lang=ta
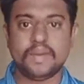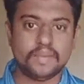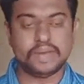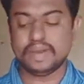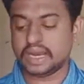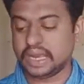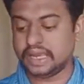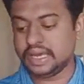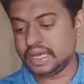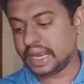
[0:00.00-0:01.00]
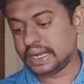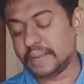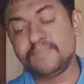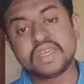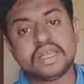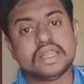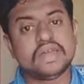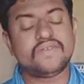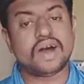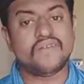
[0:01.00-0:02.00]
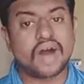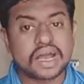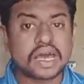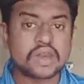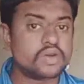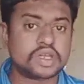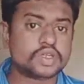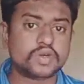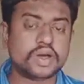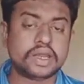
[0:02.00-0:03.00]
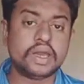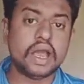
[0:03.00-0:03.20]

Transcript: மணிமேகலை ரைட்டு இதில் வா வாக்கர்னு ஒருத்தர் சொல்லுவார்